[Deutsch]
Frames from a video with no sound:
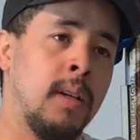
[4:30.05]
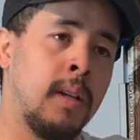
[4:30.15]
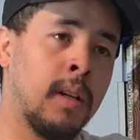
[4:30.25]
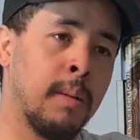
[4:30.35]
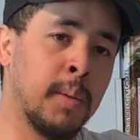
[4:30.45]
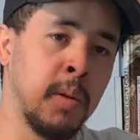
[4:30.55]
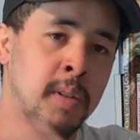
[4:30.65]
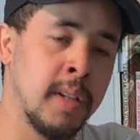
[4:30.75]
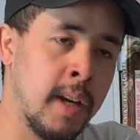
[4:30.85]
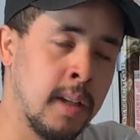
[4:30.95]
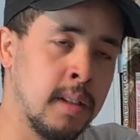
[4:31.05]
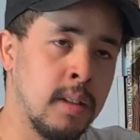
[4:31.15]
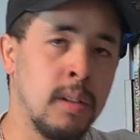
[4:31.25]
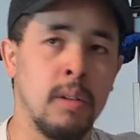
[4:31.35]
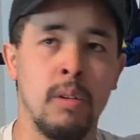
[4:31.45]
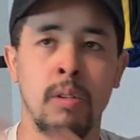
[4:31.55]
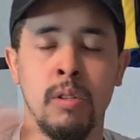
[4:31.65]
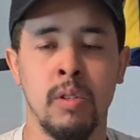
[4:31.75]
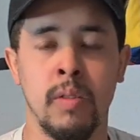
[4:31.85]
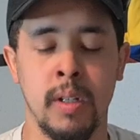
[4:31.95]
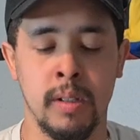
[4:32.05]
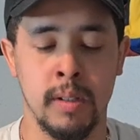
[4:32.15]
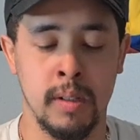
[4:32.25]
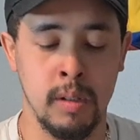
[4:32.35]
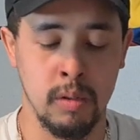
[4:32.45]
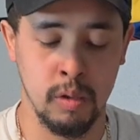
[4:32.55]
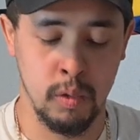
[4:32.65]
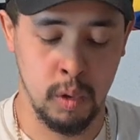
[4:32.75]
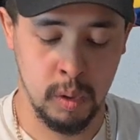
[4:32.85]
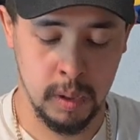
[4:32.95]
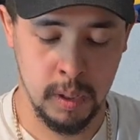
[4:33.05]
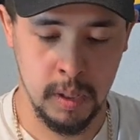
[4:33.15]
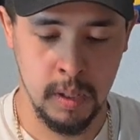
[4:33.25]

Dann gibt es noch Sex und so weiter und so fort.